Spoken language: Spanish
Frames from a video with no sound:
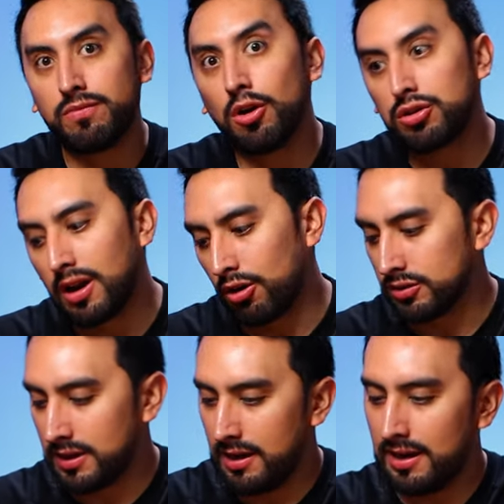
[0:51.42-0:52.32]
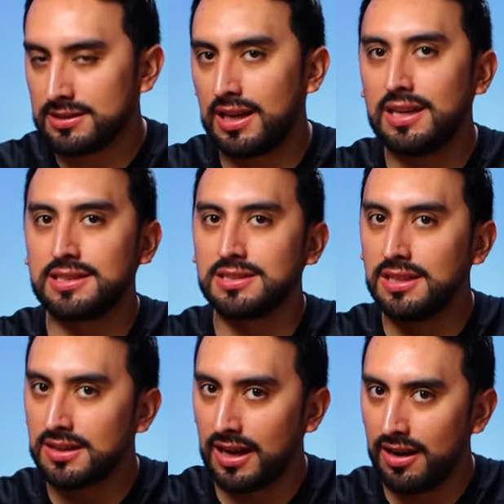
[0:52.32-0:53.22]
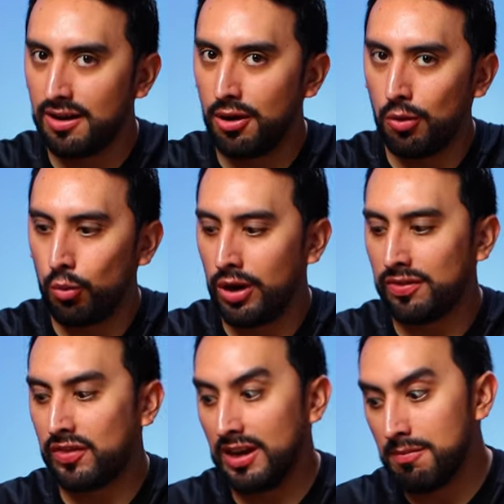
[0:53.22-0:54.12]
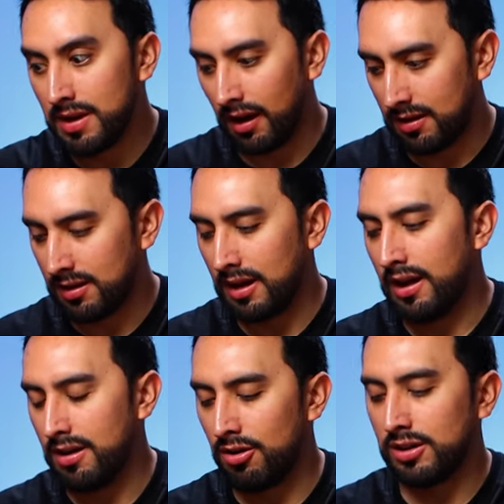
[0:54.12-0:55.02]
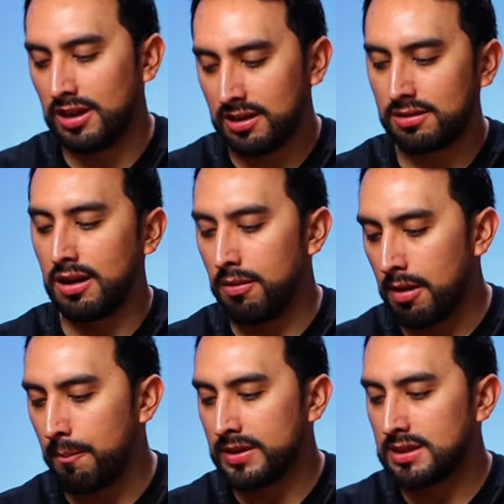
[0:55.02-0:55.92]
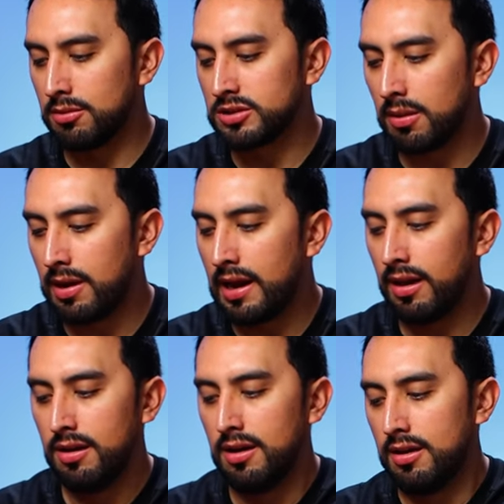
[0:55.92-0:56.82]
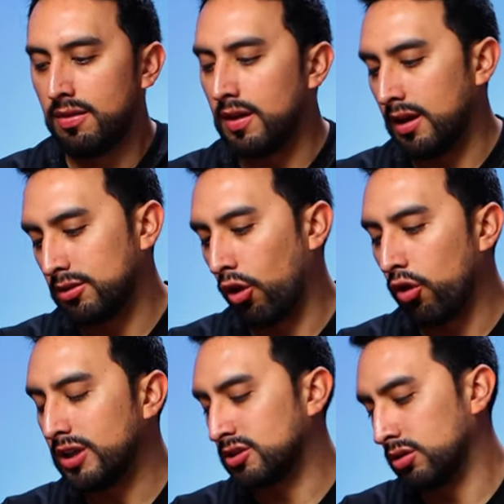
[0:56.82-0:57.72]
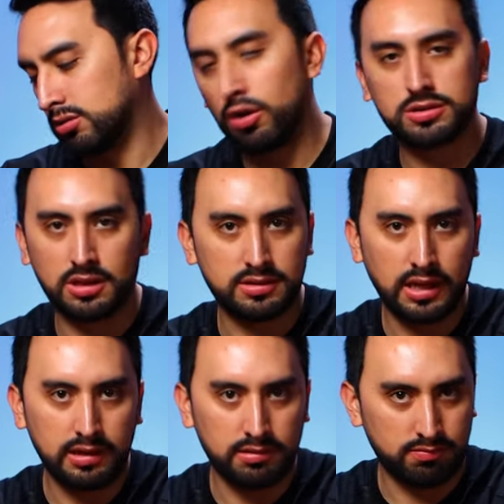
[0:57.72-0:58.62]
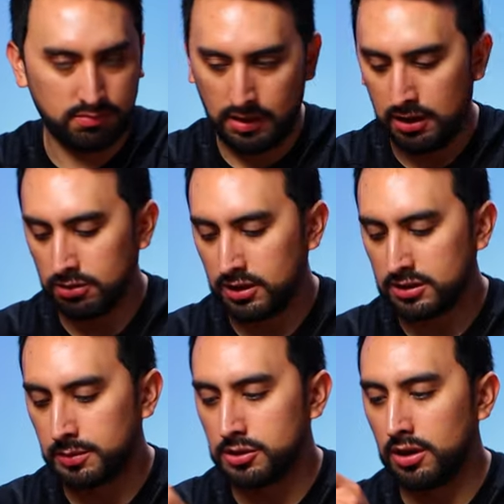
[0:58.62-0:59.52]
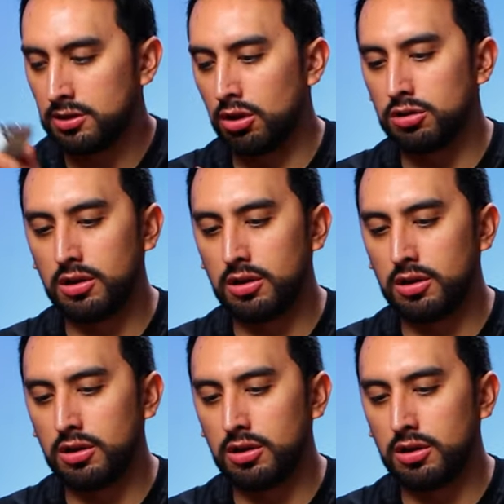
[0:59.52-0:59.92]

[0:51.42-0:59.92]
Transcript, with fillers: Otra cosa es que necesitan una trimmer, que ahorita que empecemos a hablar de todo esto. Todo esto está en, en las descripciones, todos